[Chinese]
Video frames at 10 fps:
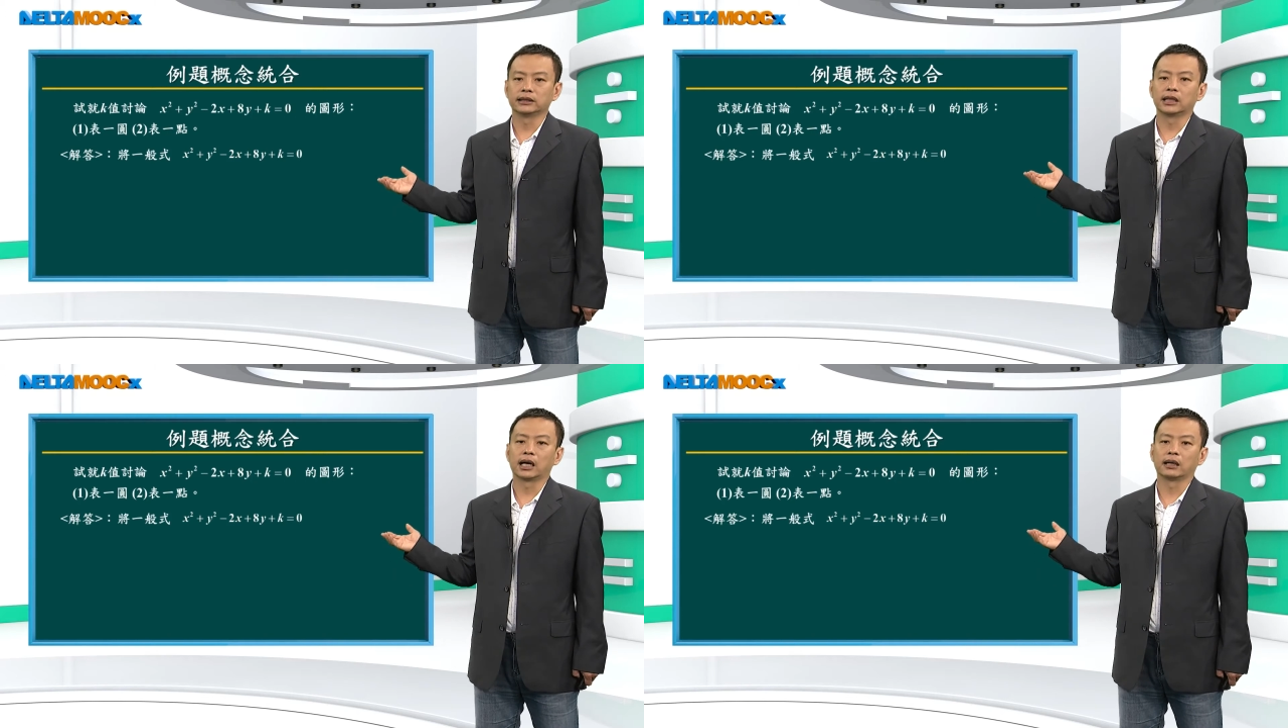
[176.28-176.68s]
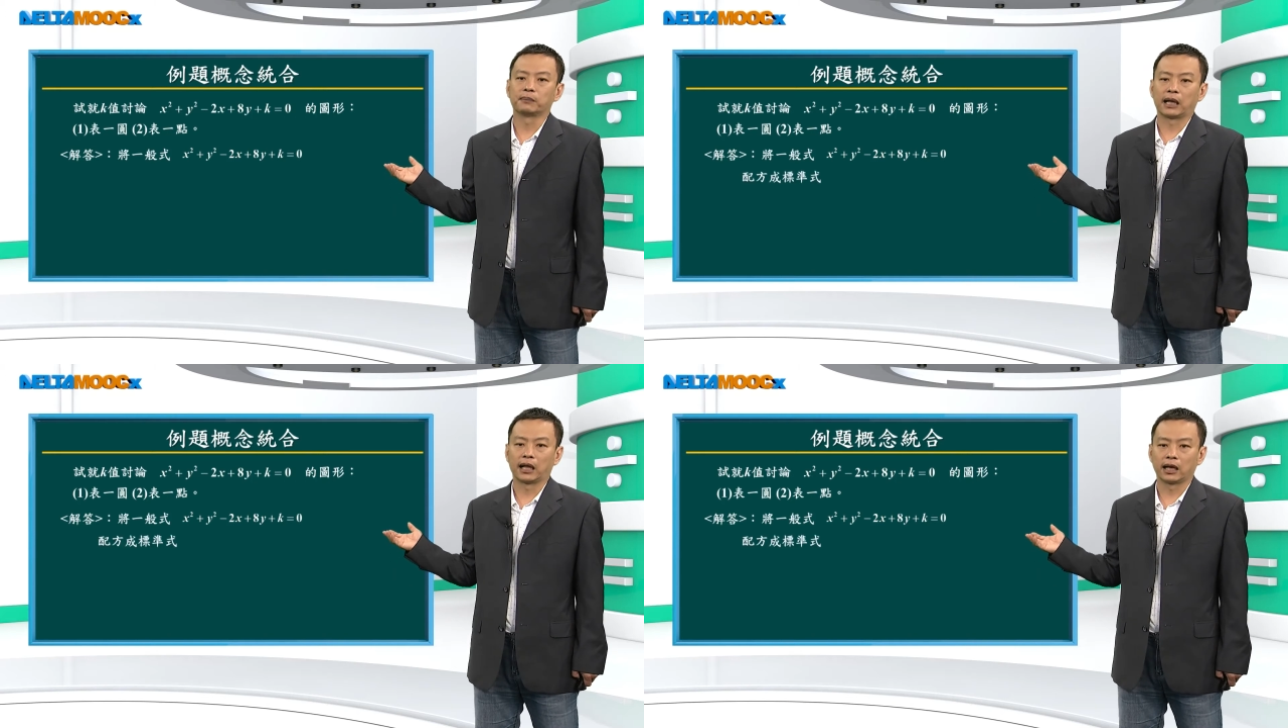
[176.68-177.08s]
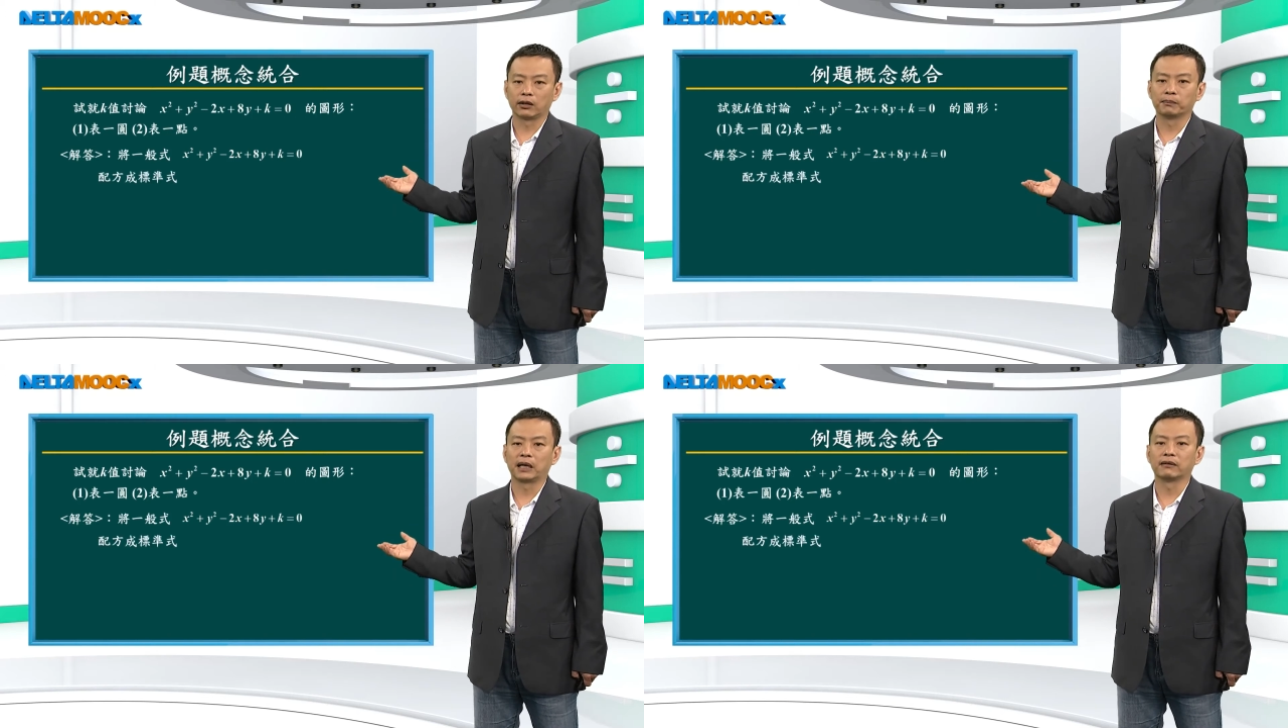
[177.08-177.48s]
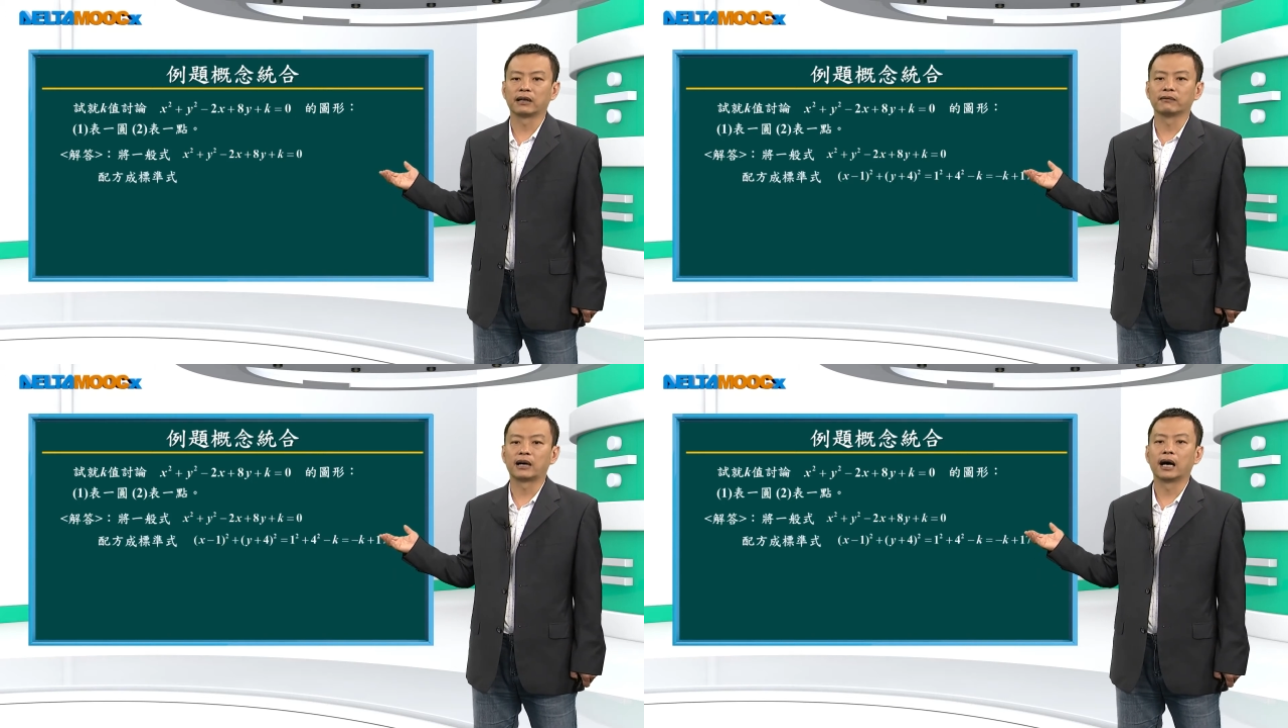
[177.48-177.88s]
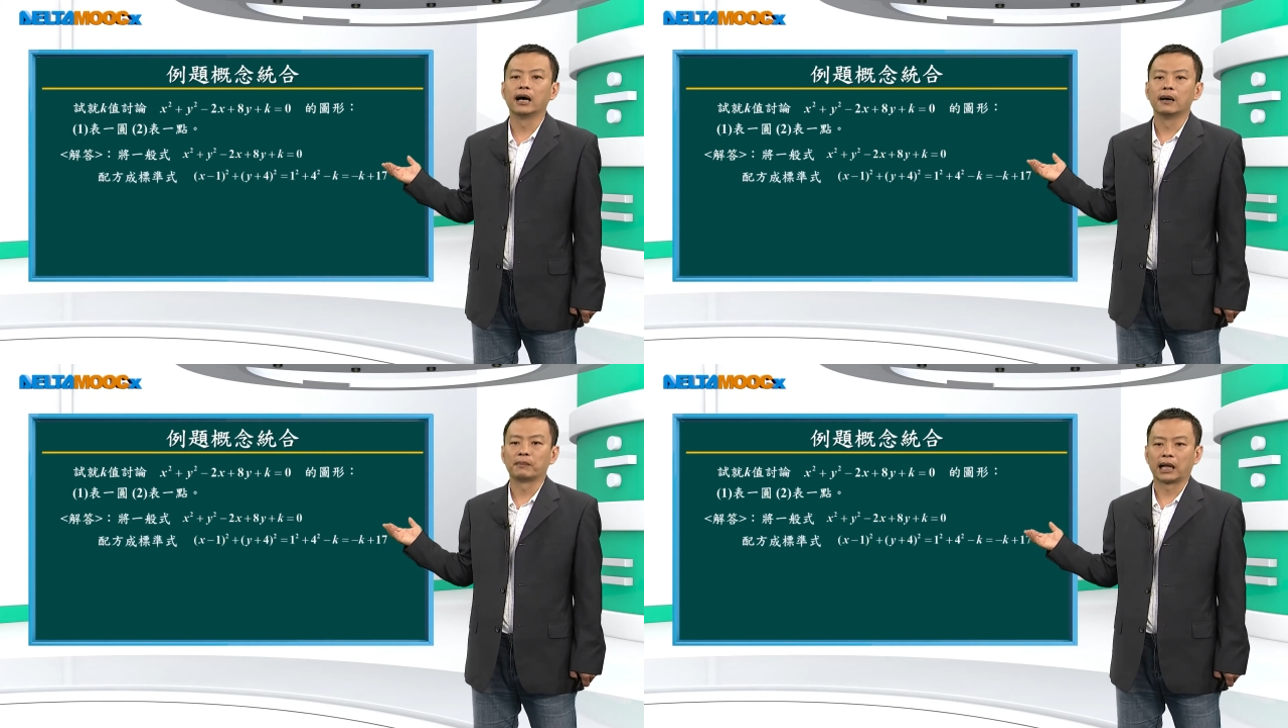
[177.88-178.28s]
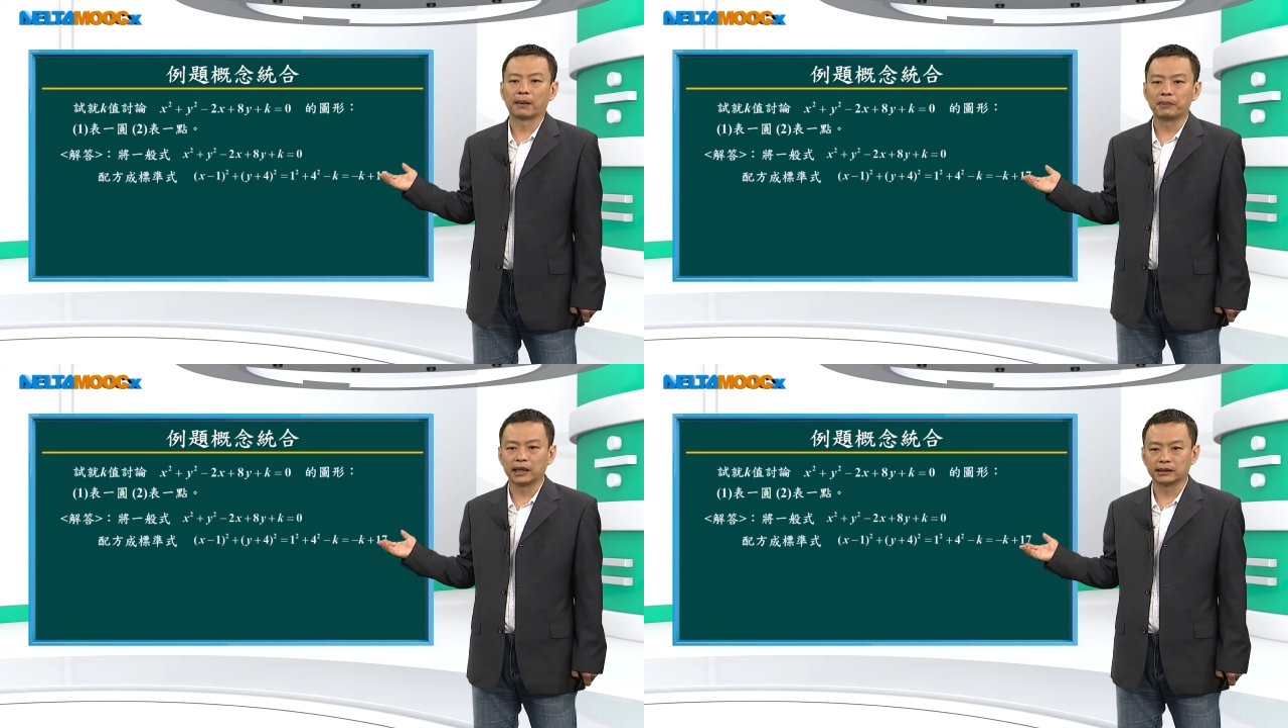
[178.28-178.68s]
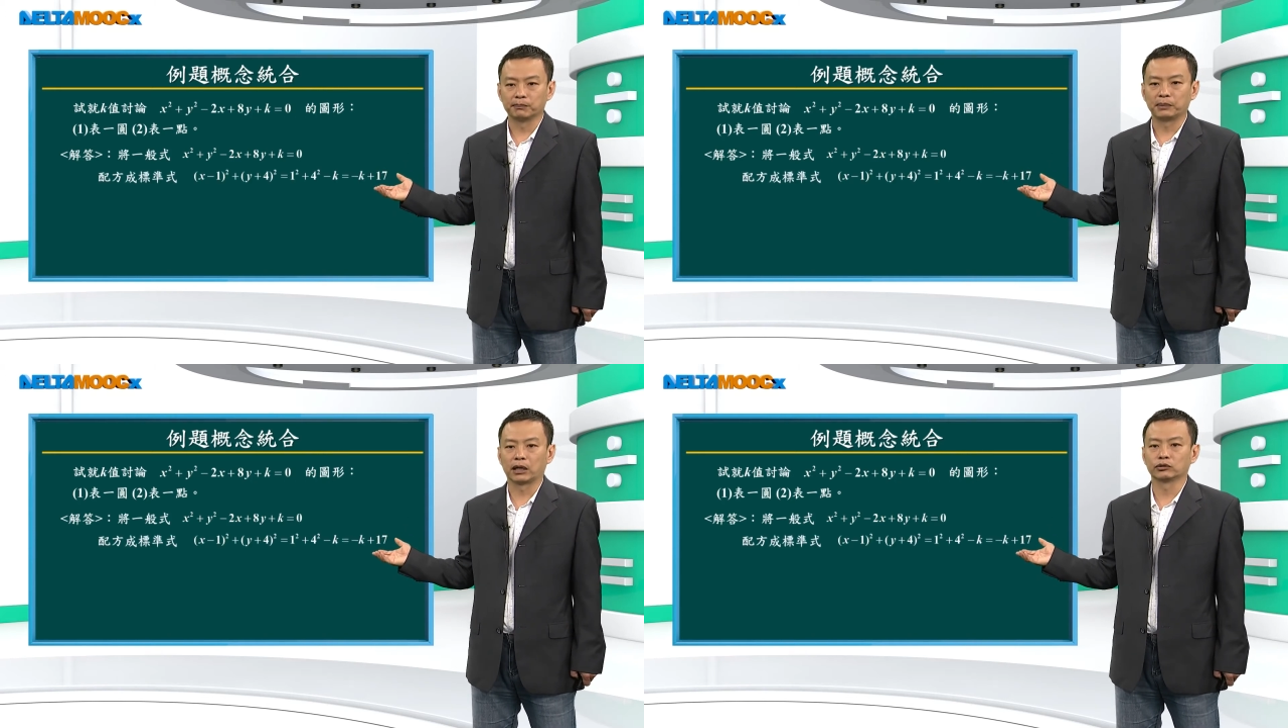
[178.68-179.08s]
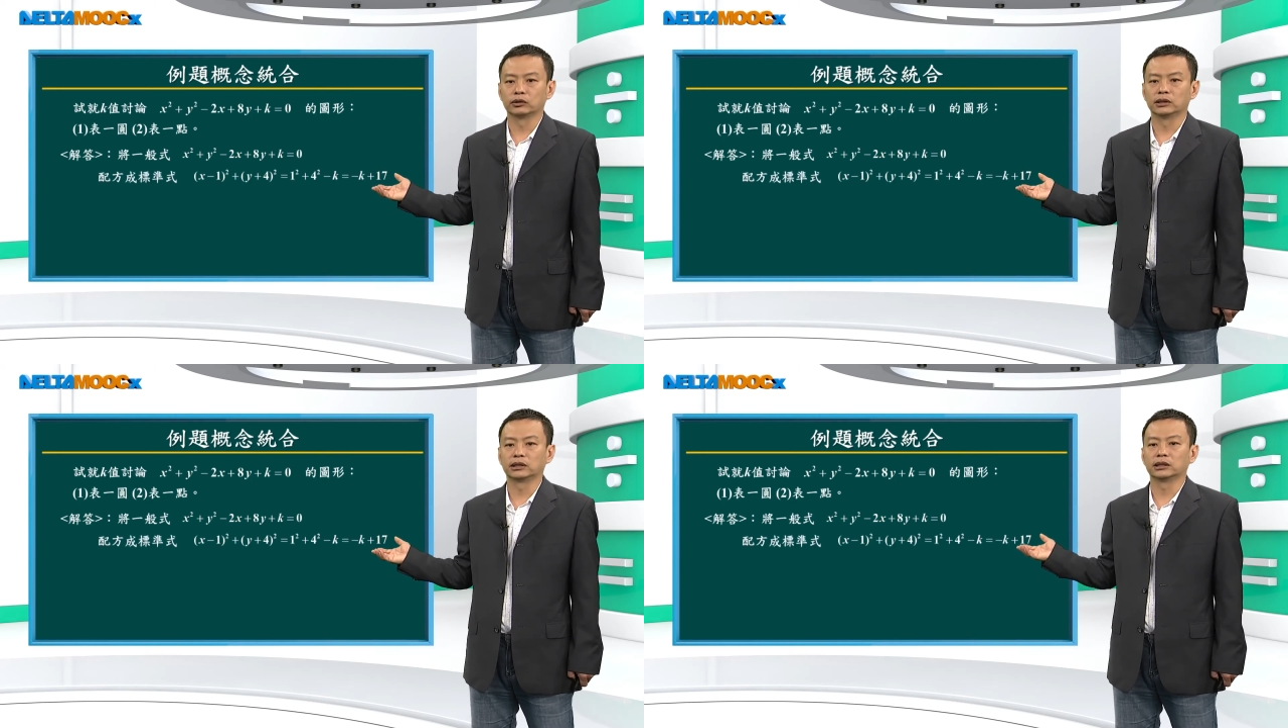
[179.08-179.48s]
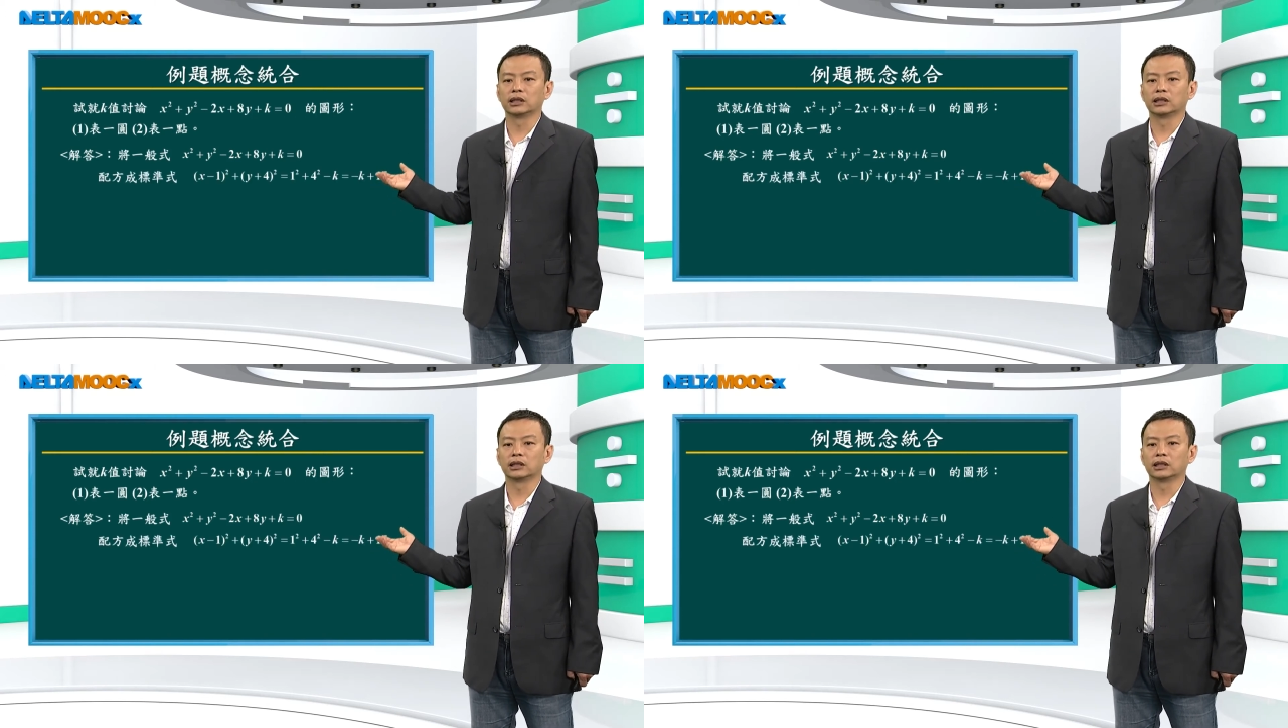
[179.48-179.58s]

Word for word: 一样，把它用配方法，把它配成标准式